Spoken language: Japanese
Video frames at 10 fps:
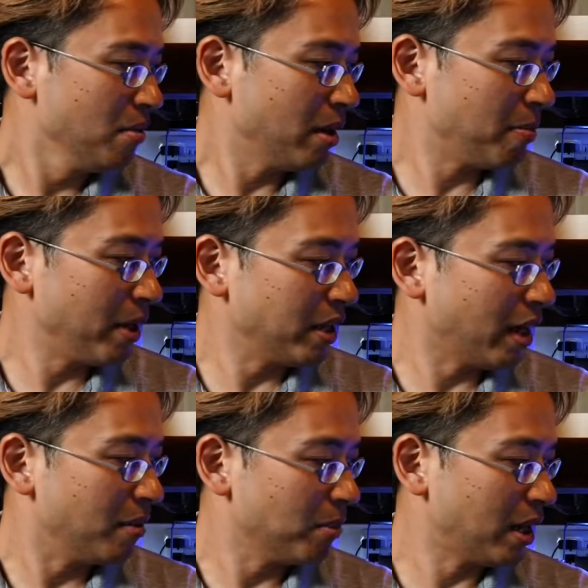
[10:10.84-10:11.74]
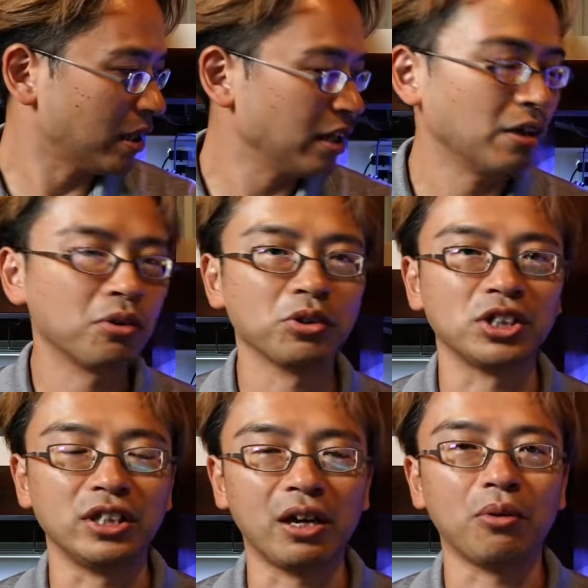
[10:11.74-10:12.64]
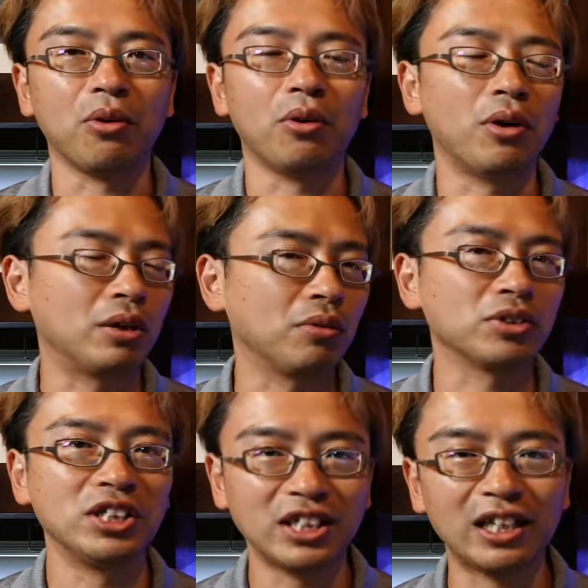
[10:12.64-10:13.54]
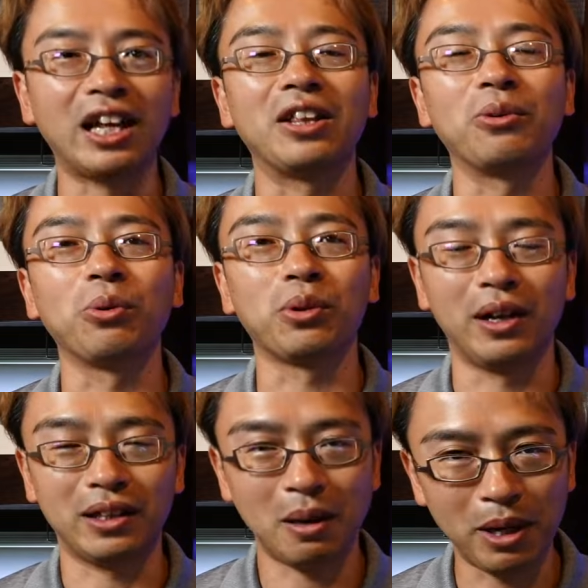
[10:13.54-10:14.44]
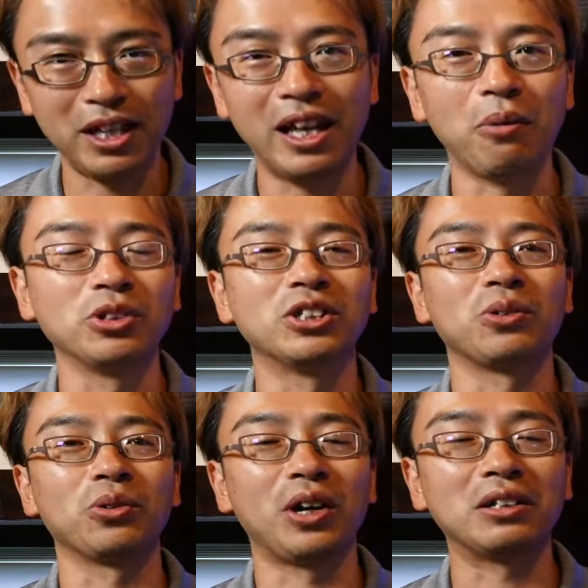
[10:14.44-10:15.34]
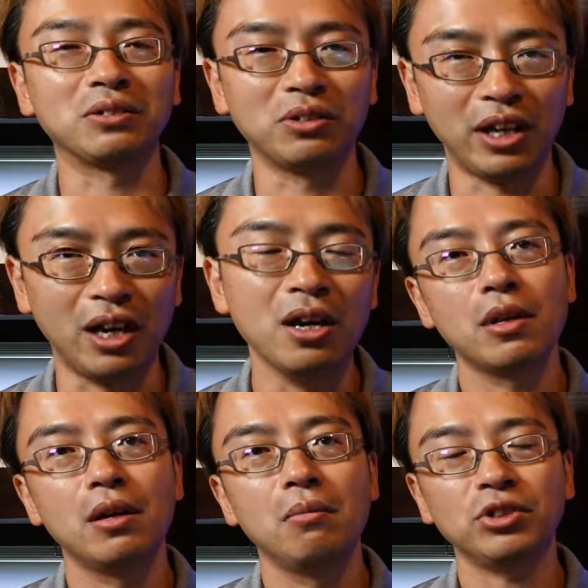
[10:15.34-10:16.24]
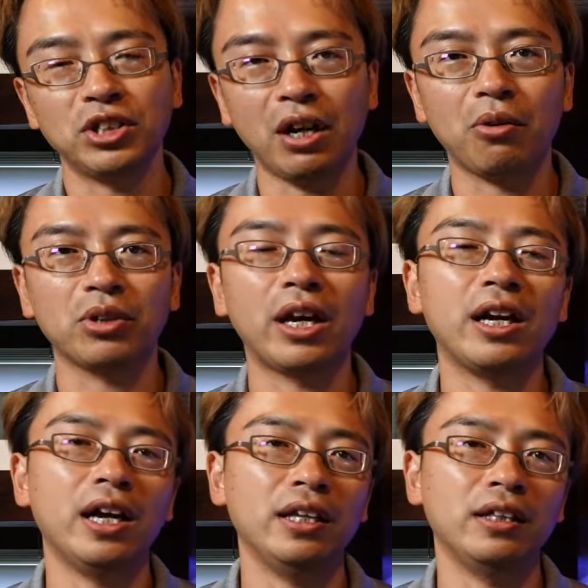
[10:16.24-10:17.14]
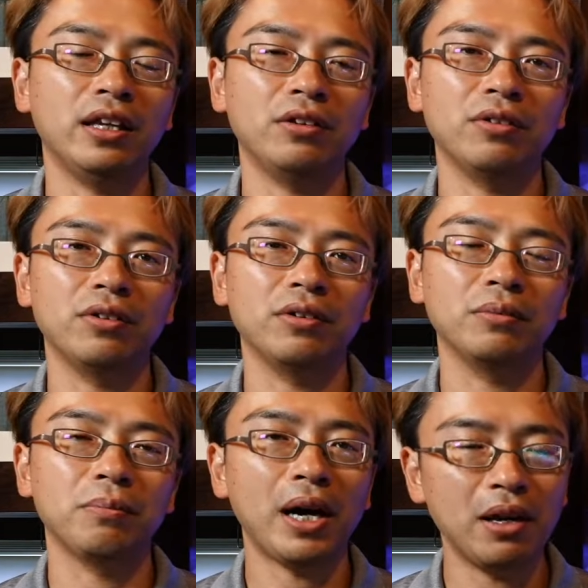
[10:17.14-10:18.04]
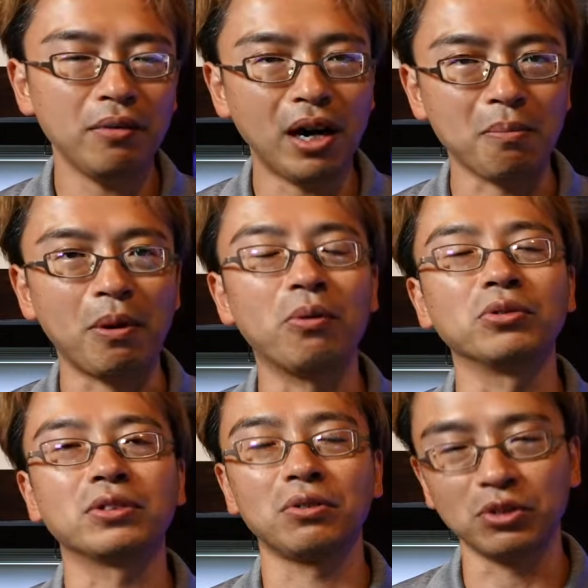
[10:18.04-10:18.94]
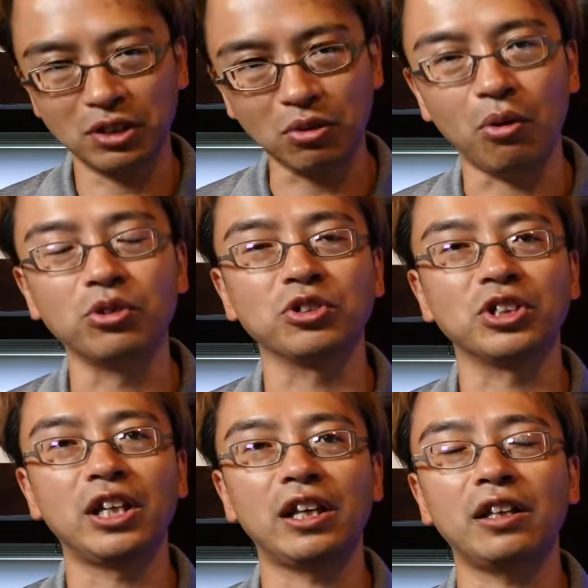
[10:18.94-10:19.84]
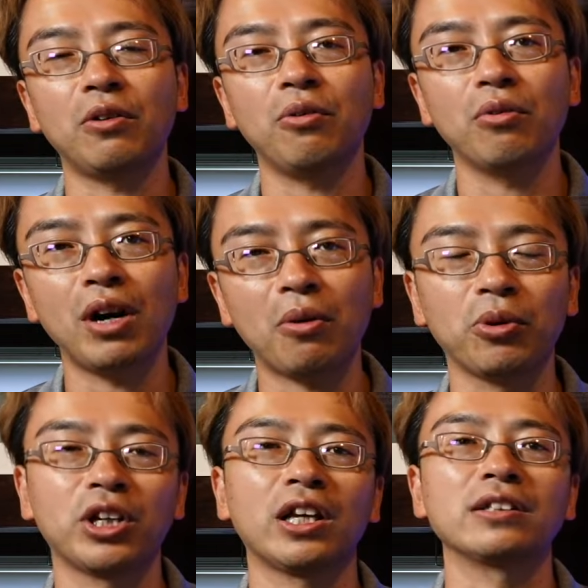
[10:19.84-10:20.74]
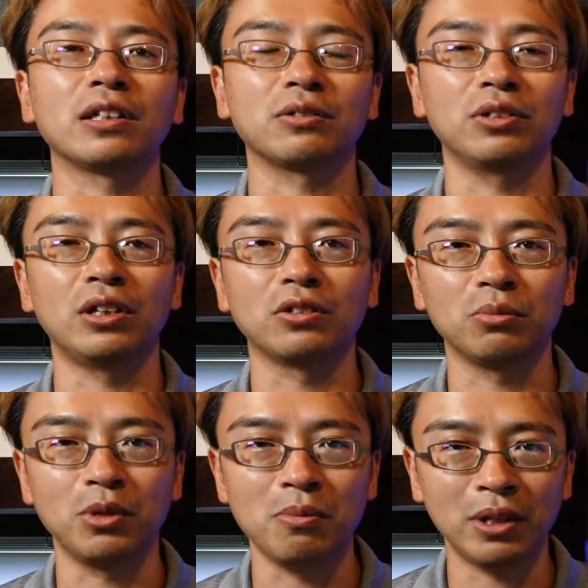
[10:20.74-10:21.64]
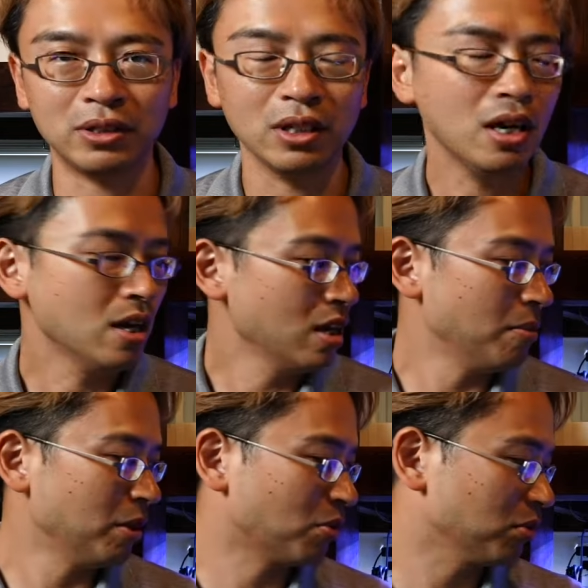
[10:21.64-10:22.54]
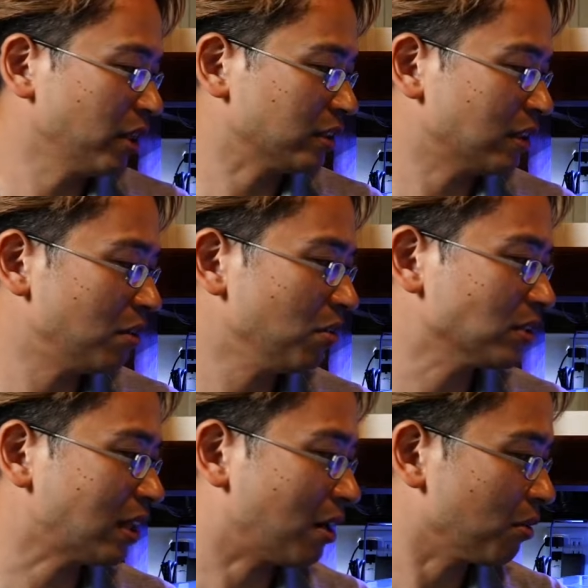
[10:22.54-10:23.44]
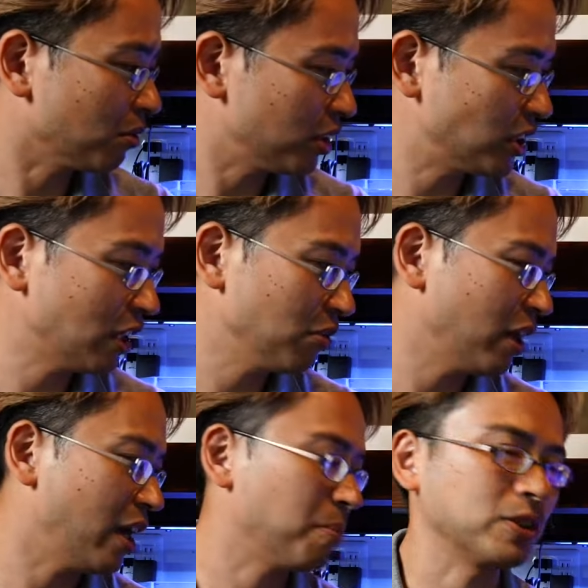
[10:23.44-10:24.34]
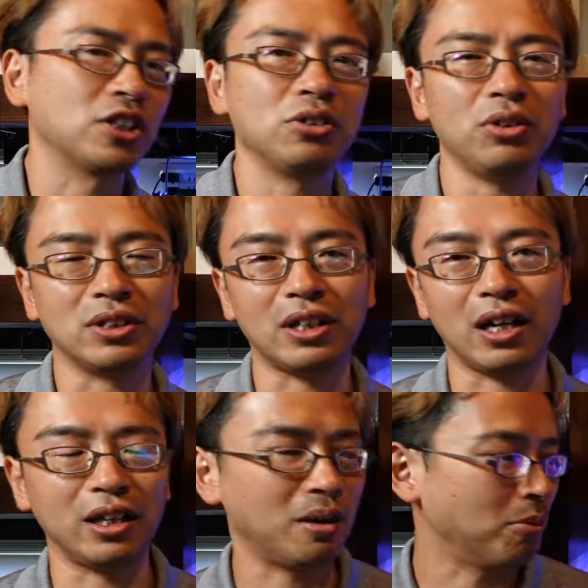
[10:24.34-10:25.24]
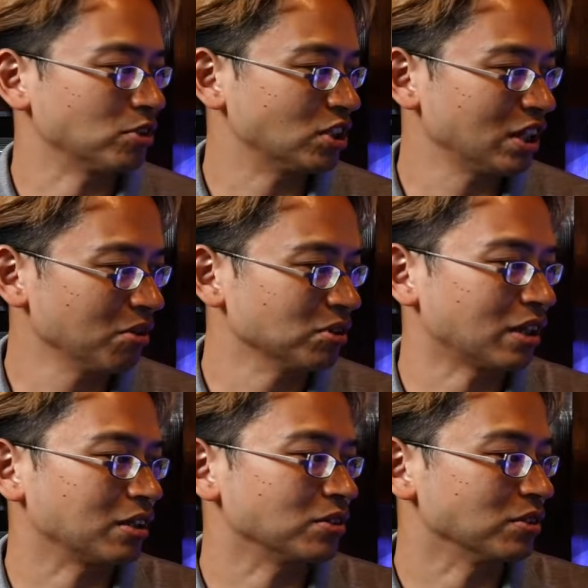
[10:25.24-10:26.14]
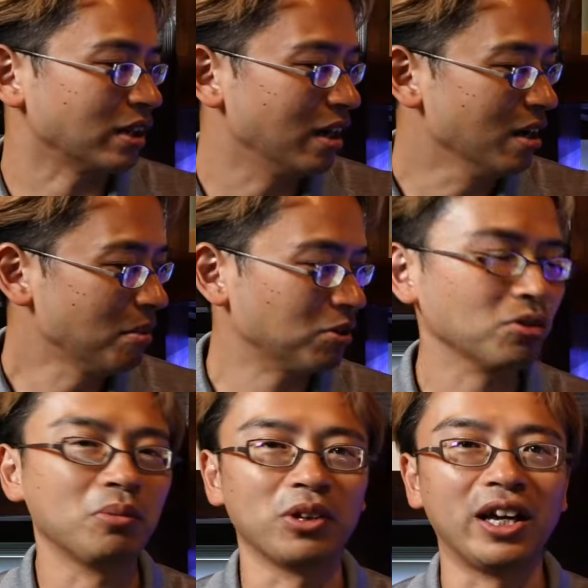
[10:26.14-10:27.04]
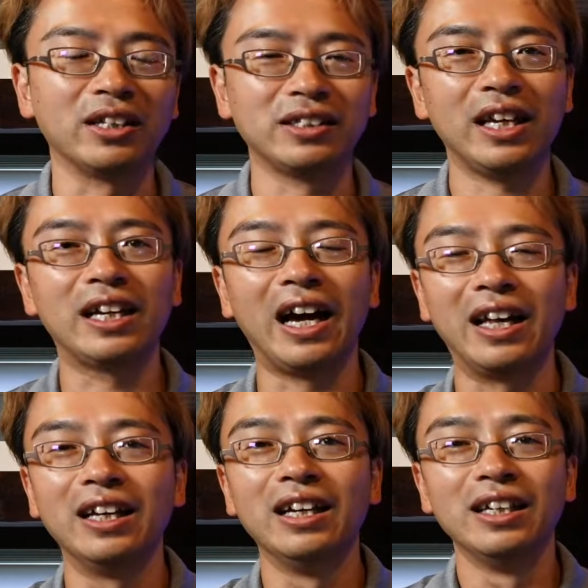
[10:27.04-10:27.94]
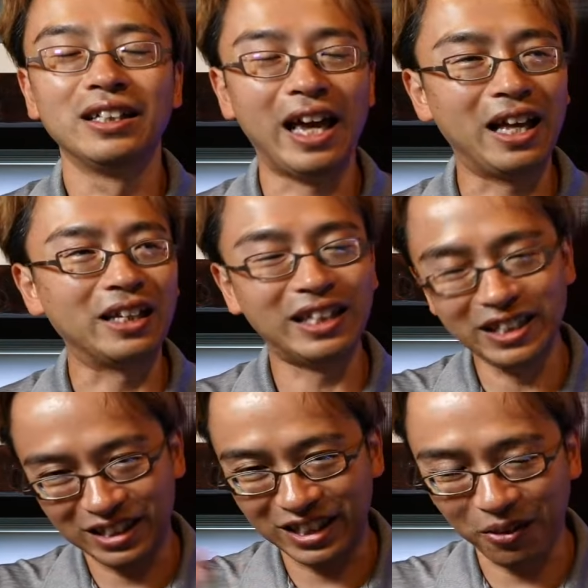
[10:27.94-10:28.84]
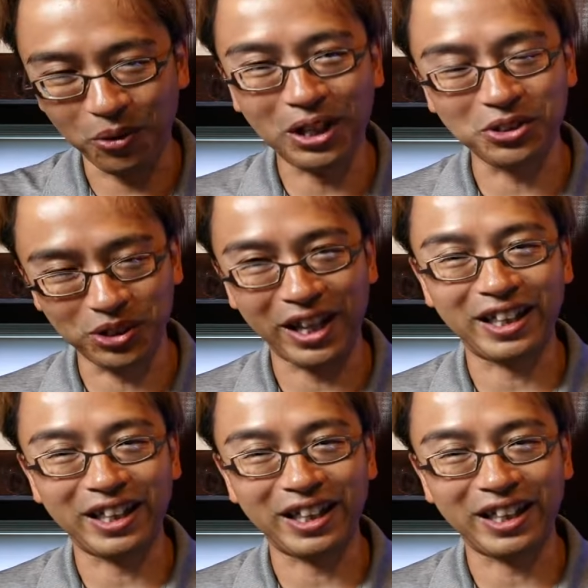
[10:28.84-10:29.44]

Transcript: まあ、やっぱりね、まあ、何かの拍子にねこうあの死んじゃったりということはたまにね落ちることあるんでもしね個体が減っている場合はやっぱその都度補充していただいた方が苔対策になると思います。やっぱねこのねサンゴ綱この、ね、下のねやっぱ白い砂がねもう茶色くなってくるんで、まあ、とてもね前回、えー、先日ねこんな状態